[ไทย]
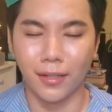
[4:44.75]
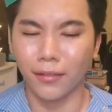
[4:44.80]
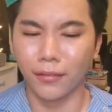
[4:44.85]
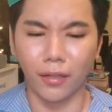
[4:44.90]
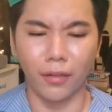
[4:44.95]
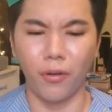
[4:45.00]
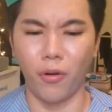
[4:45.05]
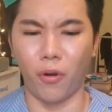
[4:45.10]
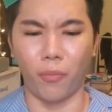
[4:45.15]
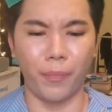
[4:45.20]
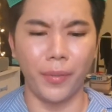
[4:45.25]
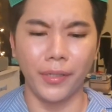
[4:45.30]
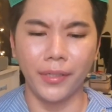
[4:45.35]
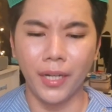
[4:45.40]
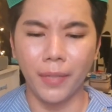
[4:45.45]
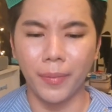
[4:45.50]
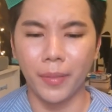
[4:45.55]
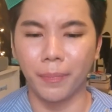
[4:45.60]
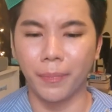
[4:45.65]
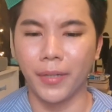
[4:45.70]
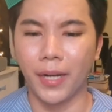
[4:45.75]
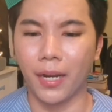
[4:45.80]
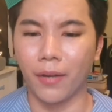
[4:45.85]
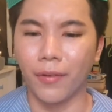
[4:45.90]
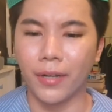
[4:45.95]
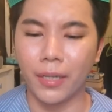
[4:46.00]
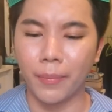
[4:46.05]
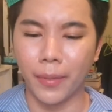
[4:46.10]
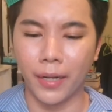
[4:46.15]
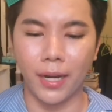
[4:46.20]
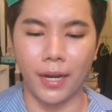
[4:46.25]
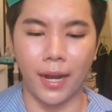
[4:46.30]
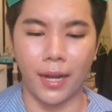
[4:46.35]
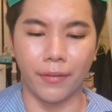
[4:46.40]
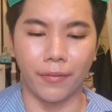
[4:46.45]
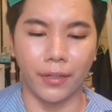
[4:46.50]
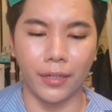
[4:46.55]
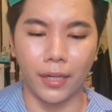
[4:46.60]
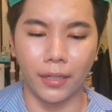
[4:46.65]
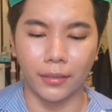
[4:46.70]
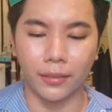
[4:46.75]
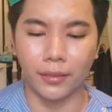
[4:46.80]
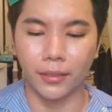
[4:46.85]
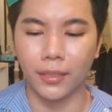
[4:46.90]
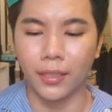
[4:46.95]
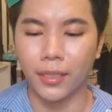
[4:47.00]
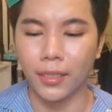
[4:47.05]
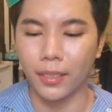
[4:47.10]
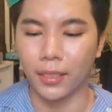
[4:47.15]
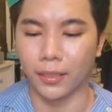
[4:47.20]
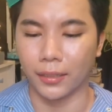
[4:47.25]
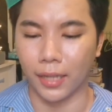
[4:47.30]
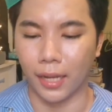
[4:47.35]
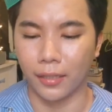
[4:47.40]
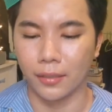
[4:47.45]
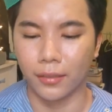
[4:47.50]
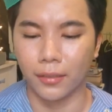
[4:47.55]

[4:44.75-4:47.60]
ตลกไปเรื่อยไปเปื่อยวันนี้เป็นอะไรวะเนี่ยดีดไง